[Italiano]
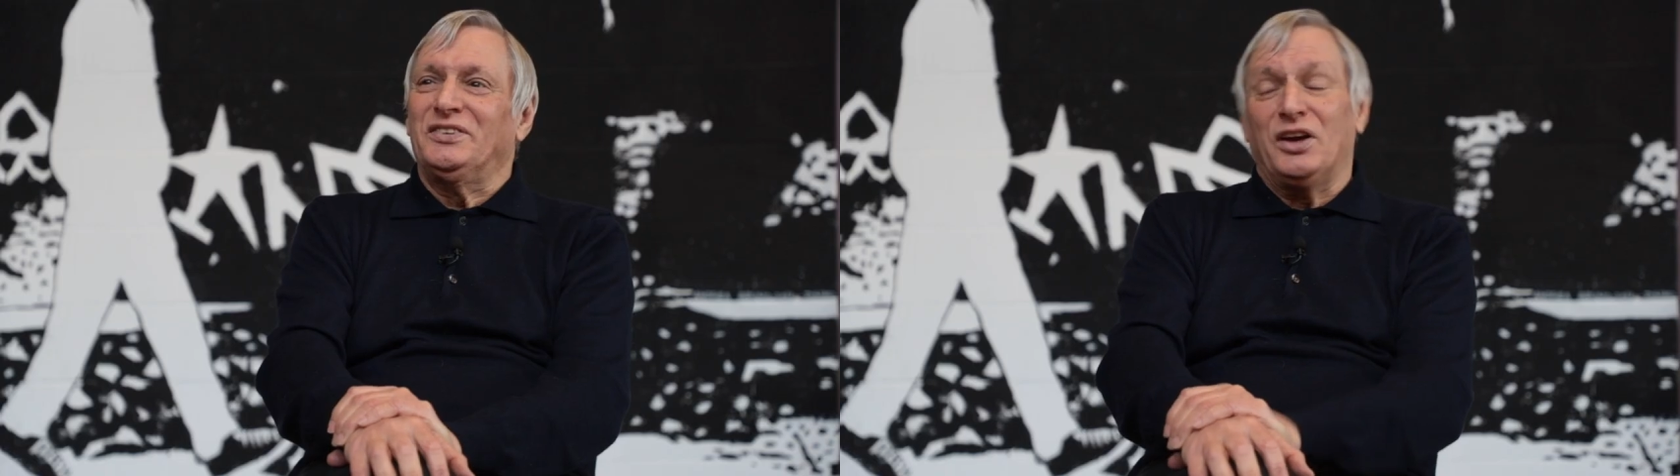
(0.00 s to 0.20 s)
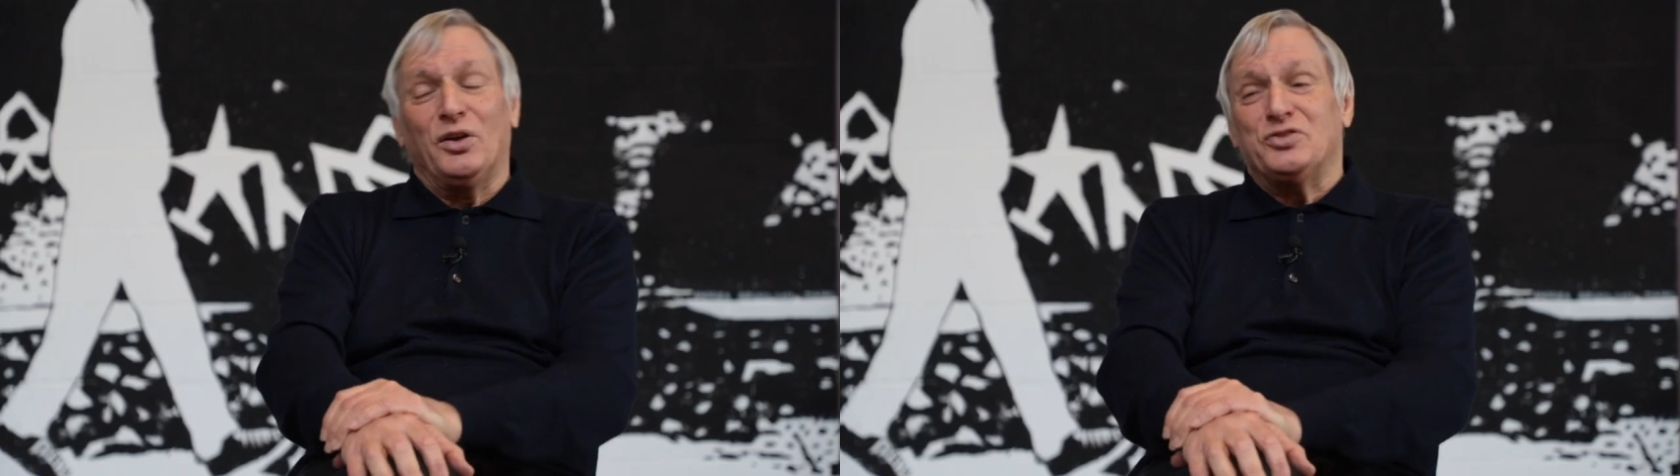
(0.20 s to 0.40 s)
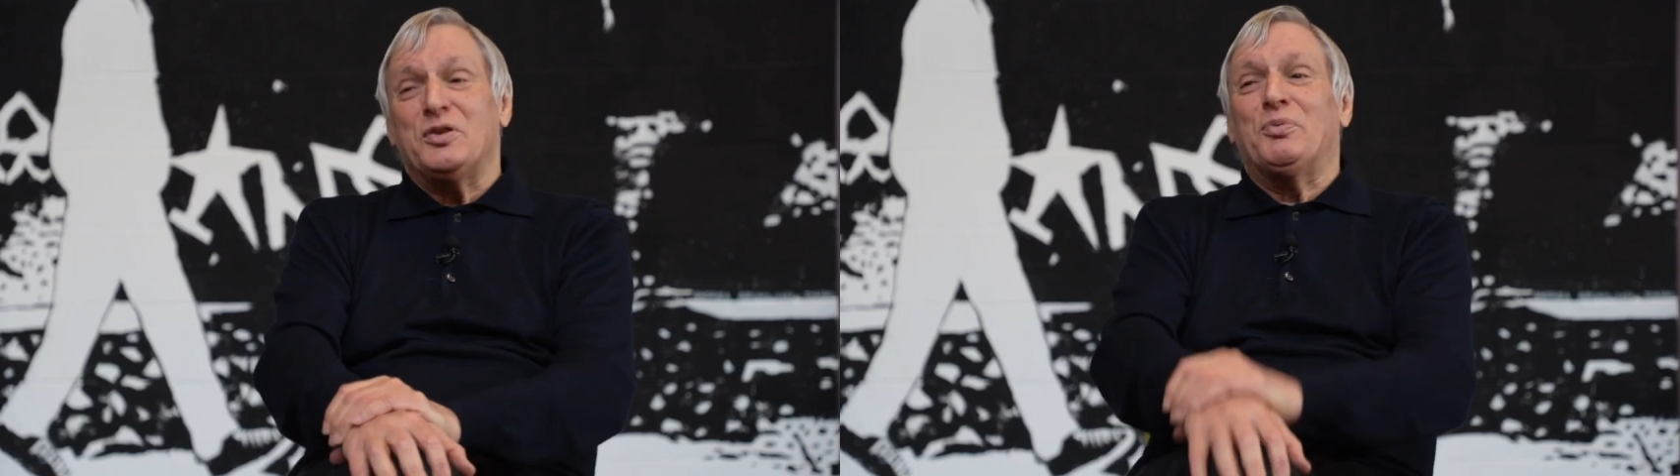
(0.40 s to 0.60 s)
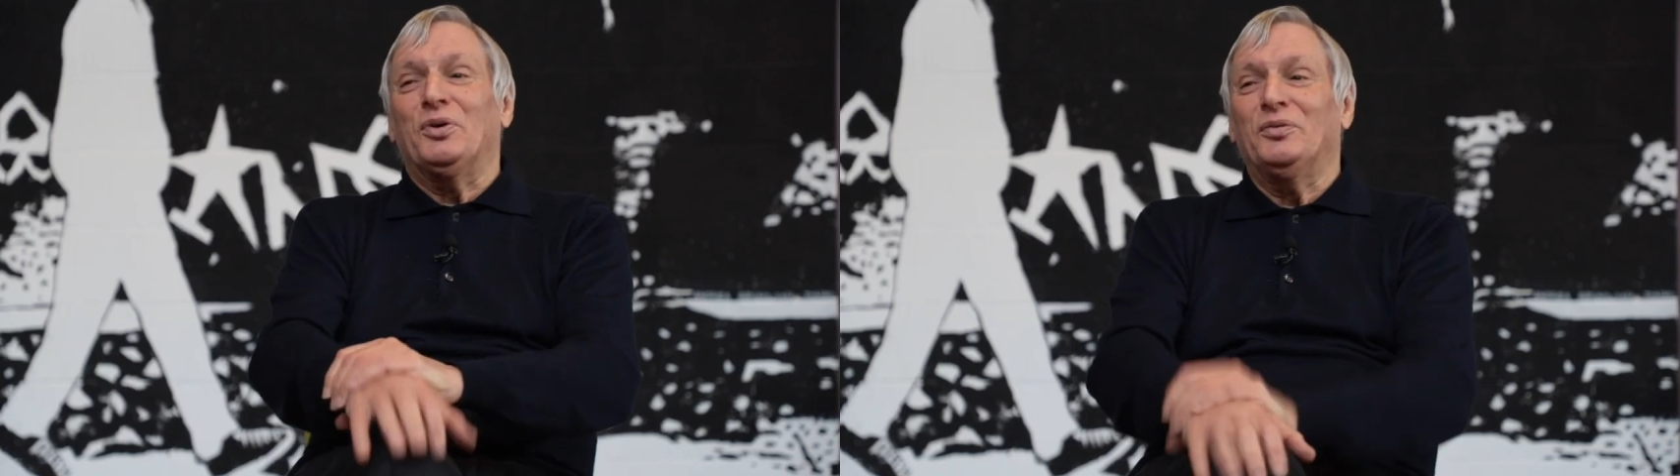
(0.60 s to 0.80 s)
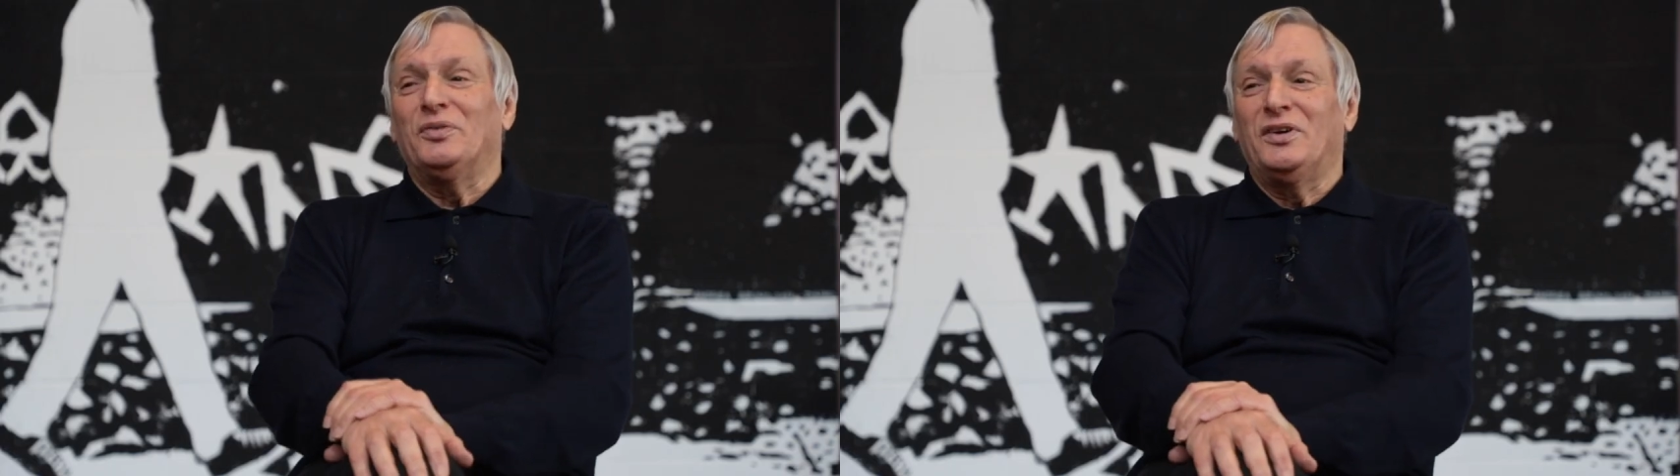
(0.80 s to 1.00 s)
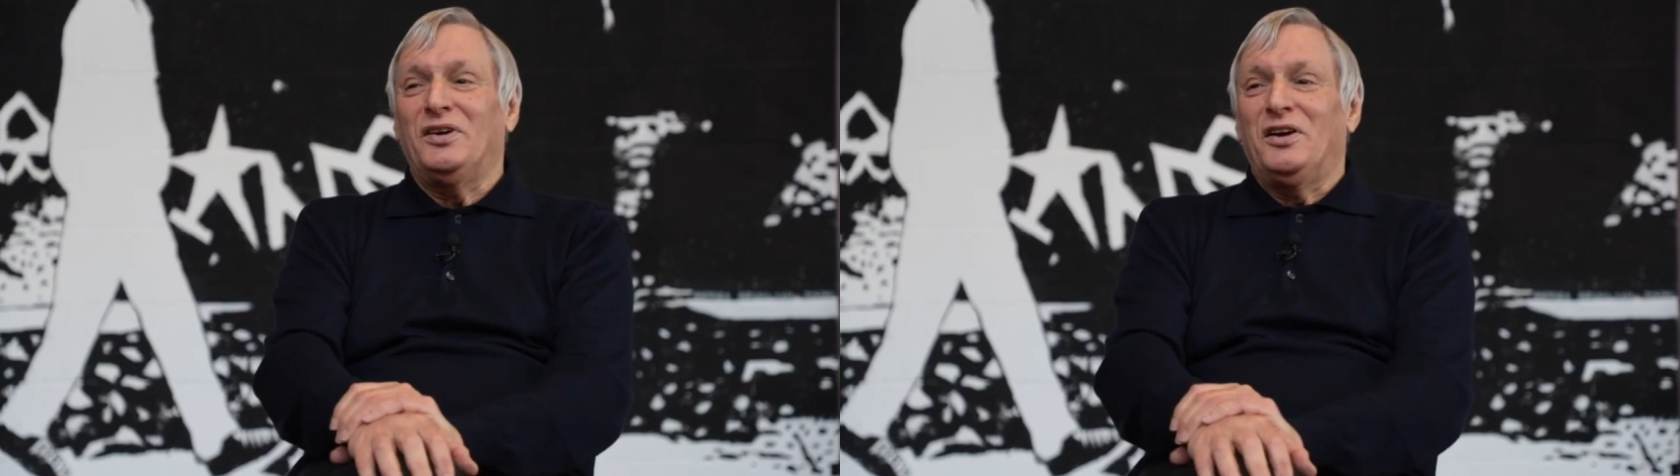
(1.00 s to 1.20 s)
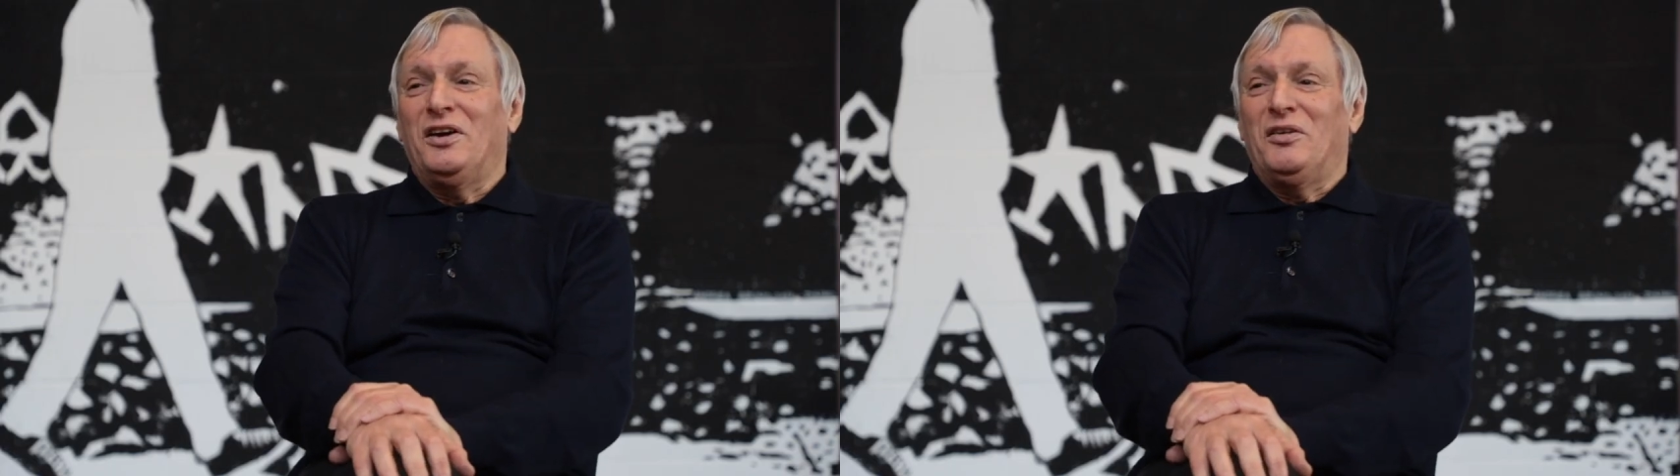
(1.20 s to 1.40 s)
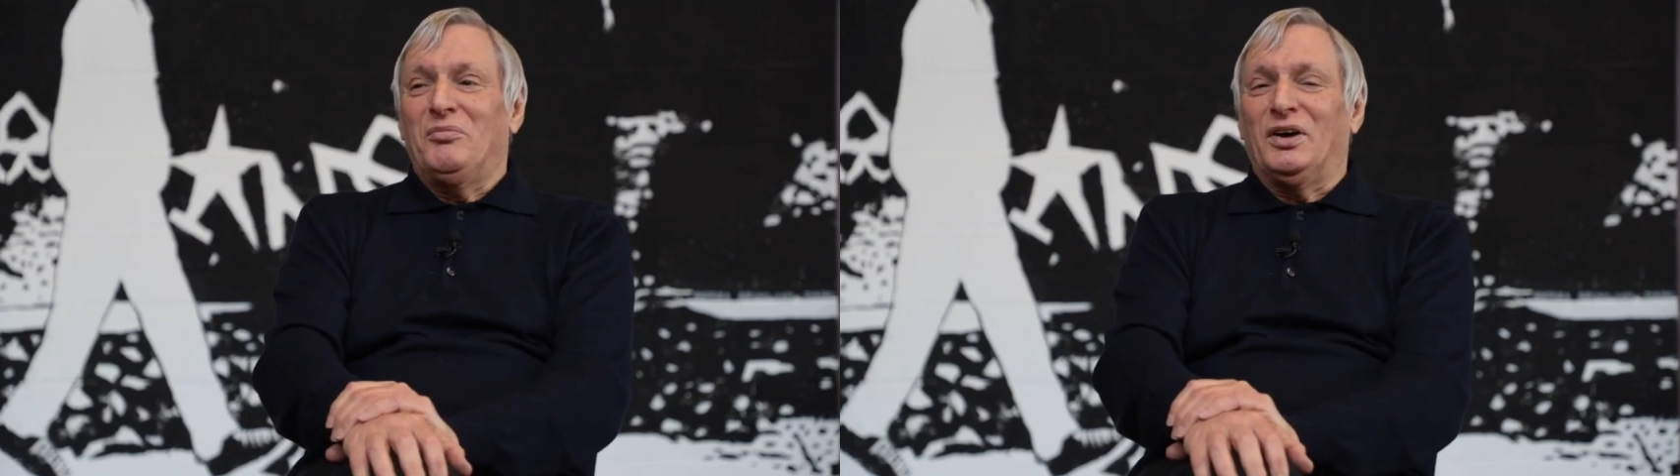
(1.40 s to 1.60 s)
che non c'è più
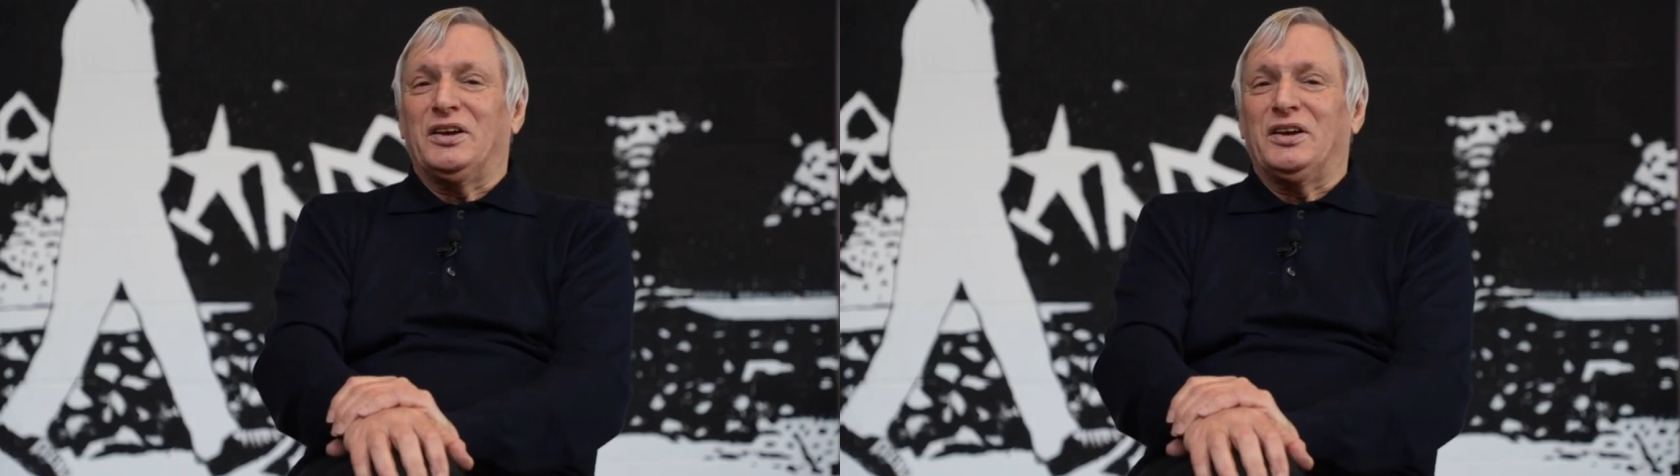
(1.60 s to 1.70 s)
ma